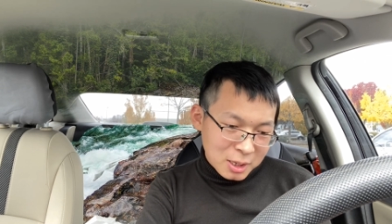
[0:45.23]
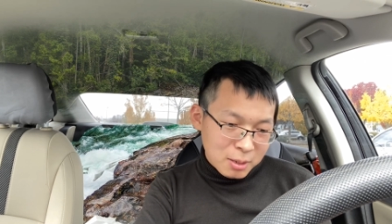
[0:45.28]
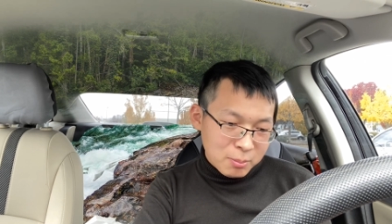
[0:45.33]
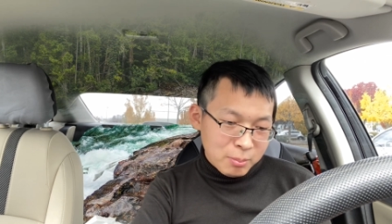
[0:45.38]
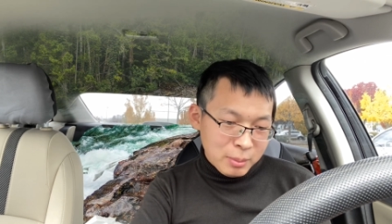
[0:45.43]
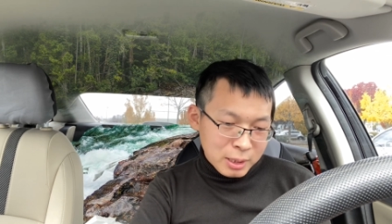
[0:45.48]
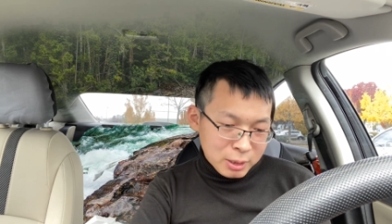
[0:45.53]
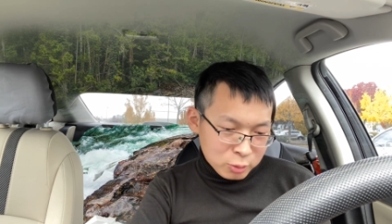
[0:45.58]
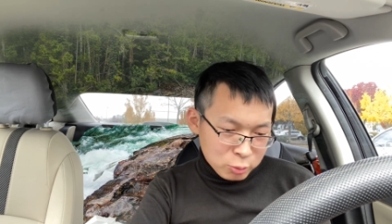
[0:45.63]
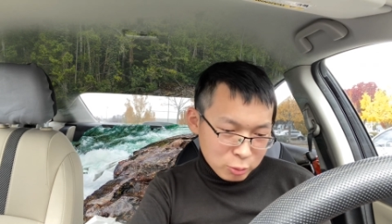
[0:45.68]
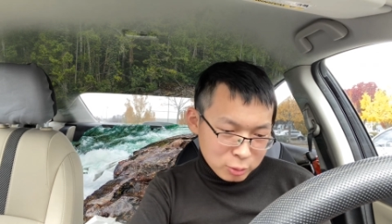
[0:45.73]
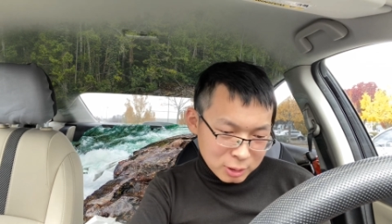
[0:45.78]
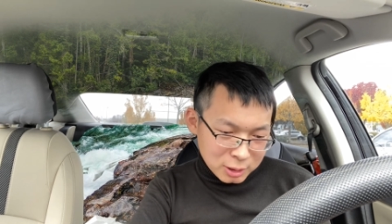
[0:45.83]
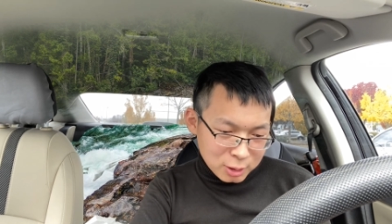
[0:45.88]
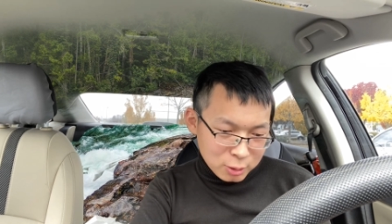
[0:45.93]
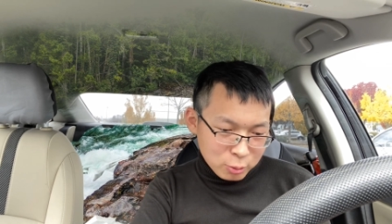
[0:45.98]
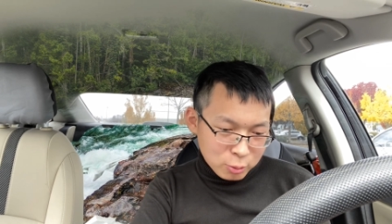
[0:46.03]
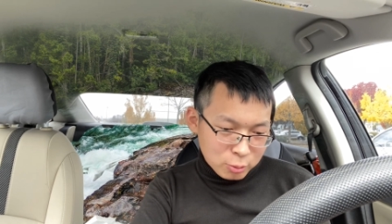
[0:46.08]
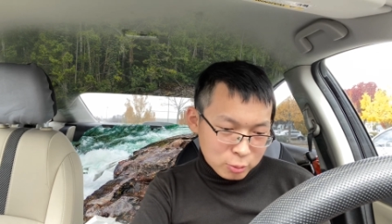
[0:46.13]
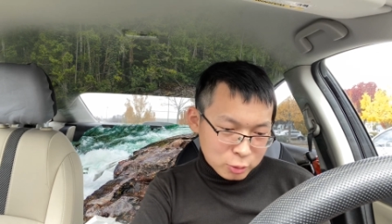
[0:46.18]
民主制
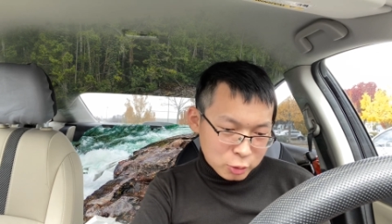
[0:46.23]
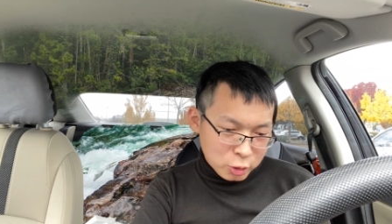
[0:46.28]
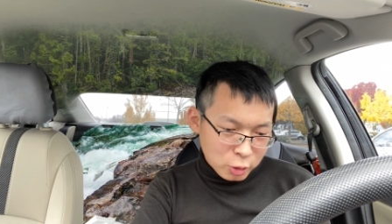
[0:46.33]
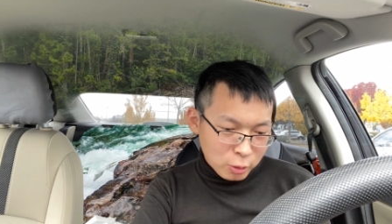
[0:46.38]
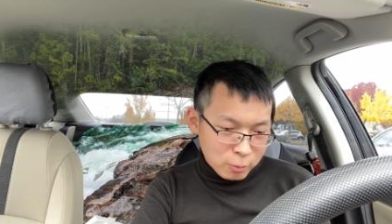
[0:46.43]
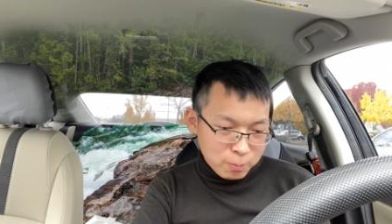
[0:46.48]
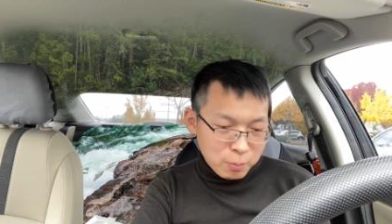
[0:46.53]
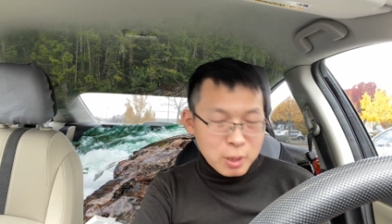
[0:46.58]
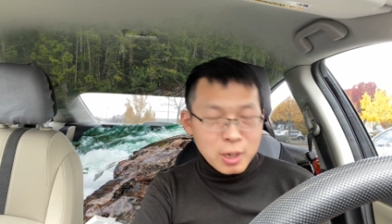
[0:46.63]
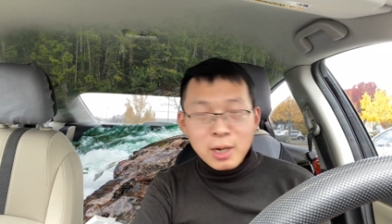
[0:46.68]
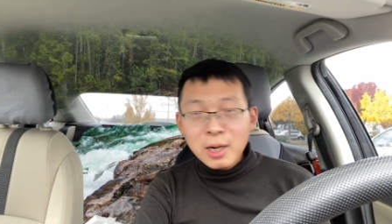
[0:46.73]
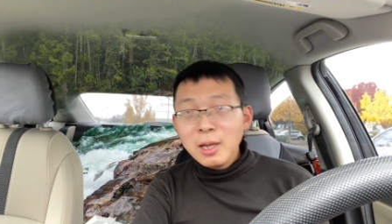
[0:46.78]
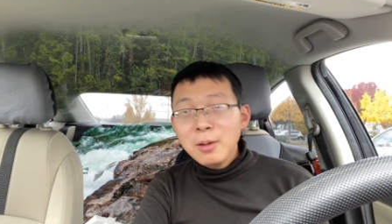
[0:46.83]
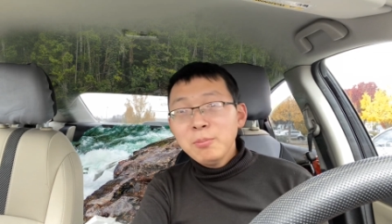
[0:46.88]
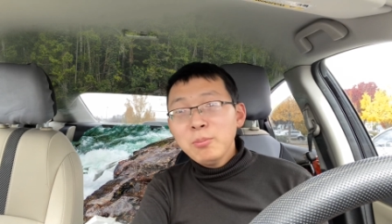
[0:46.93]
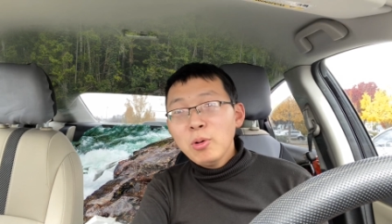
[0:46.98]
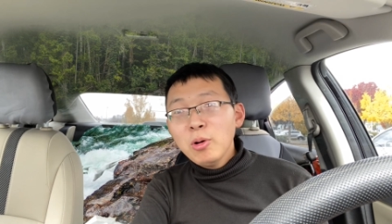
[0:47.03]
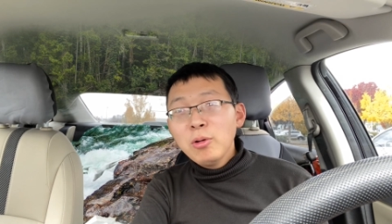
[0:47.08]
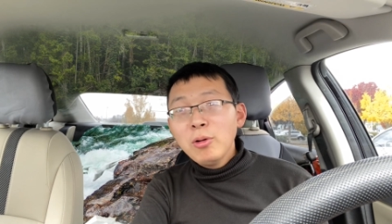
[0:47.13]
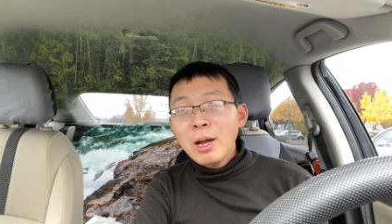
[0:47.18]
度就不可能
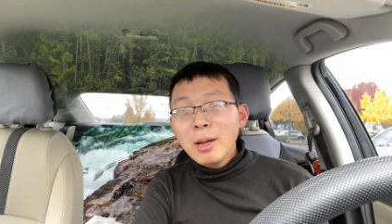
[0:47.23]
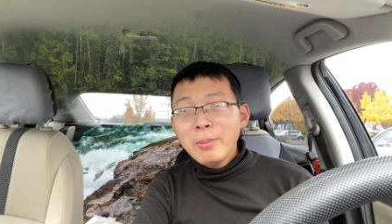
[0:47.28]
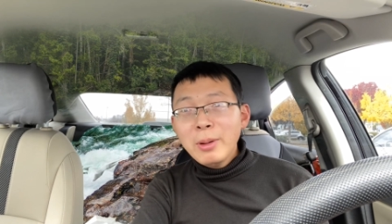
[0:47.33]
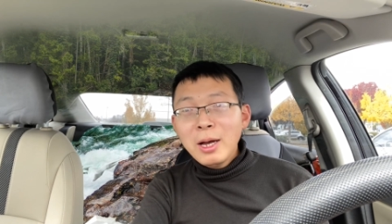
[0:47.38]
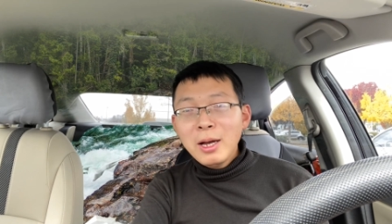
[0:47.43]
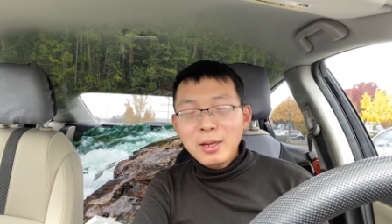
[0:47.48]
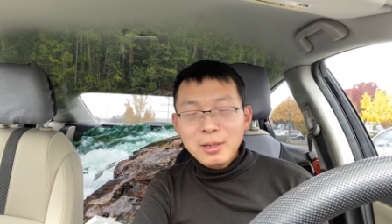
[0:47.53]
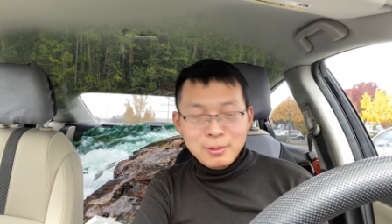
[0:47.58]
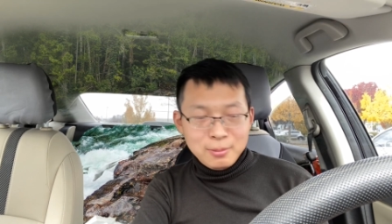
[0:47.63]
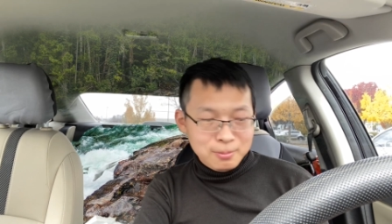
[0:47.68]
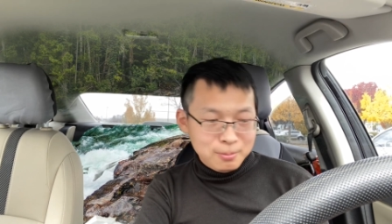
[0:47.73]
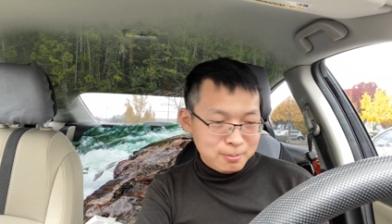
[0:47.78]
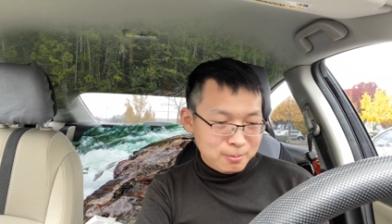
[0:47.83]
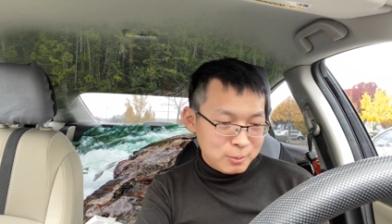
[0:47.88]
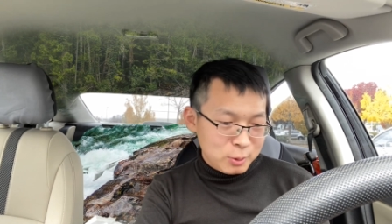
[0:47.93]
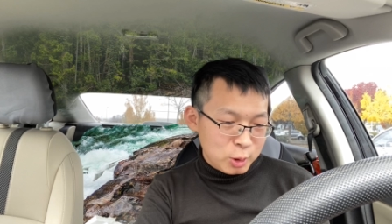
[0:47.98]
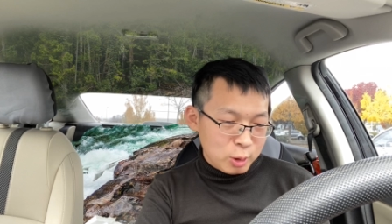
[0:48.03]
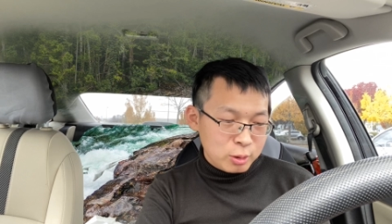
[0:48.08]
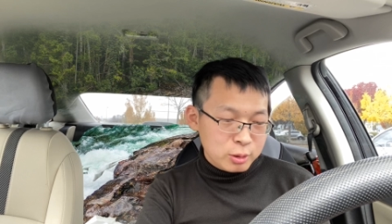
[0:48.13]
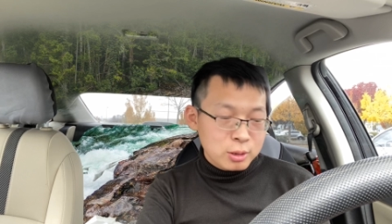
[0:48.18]
破坏吗？”
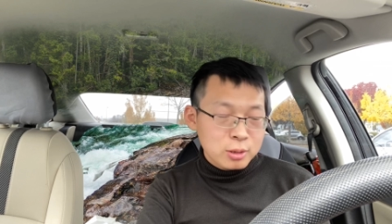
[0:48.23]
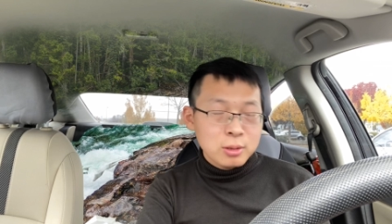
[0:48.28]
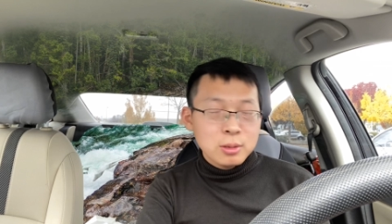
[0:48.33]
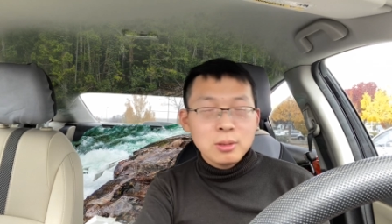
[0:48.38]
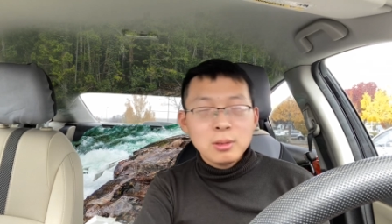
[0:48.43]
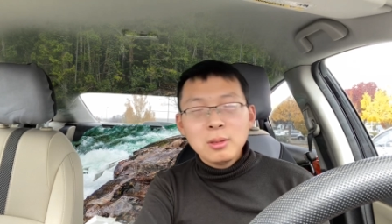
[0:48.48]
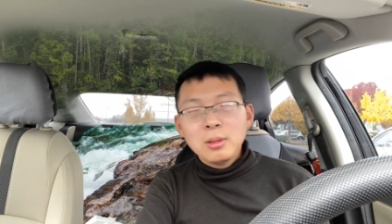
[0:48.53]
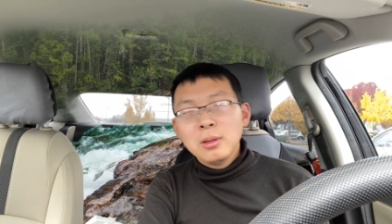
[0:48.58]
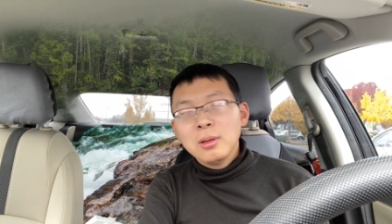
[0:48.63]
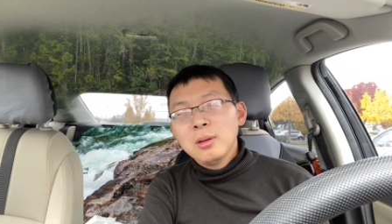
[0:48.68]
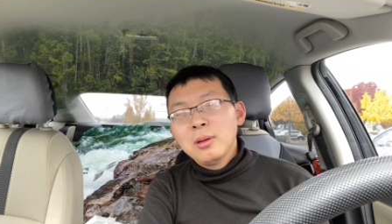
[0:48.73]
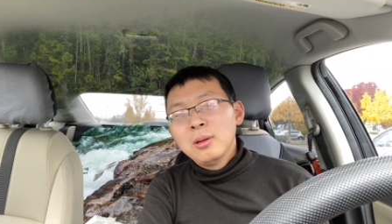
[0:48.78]
就是